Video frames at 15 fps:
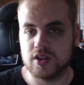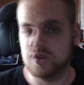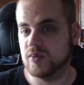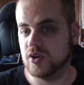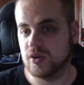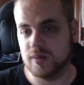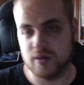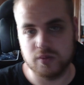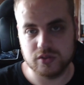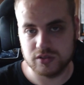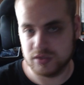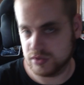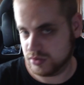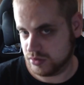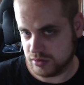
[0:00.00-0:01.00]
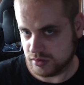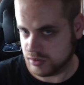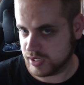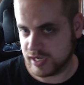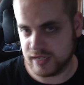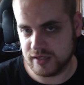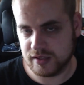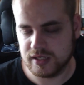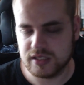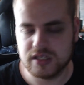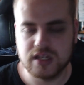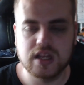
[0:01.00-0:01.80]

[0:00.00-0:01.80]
por Overwatch, no te calientes.